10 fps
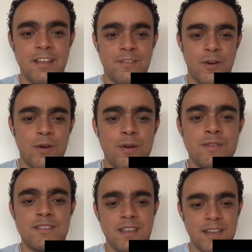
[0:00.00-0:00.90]
Vou
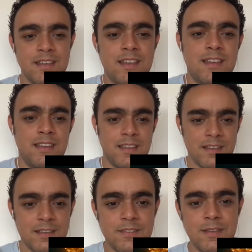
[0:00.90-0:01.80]
seguir
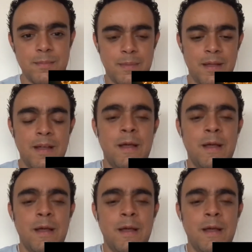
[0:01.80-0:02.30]
de pé.